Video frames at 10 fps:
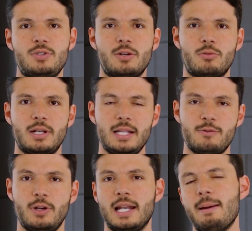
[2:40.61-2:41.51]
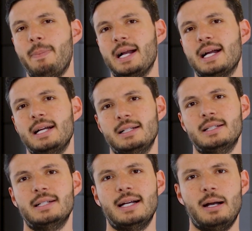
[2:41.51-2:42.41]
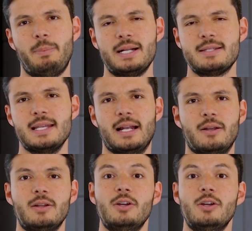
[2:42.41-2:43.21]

O dia que o cliente foi lá pagar a parcela.